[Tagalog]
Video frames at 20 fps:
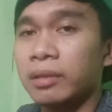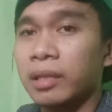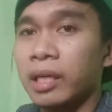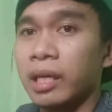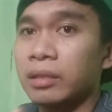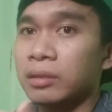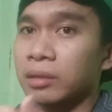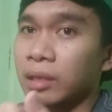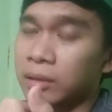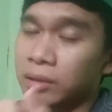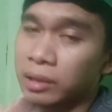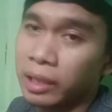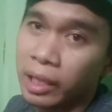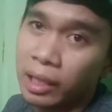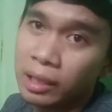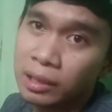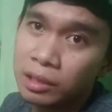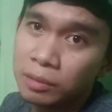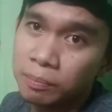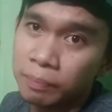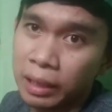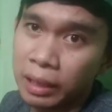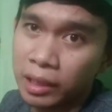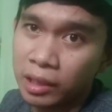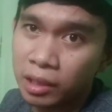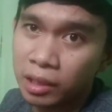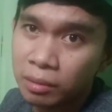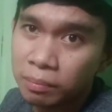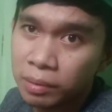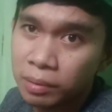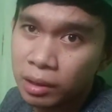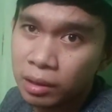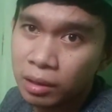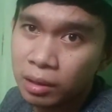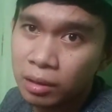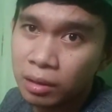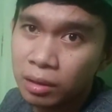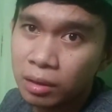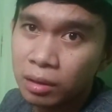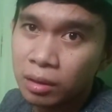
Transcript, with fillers: SSS, Pag-ibig,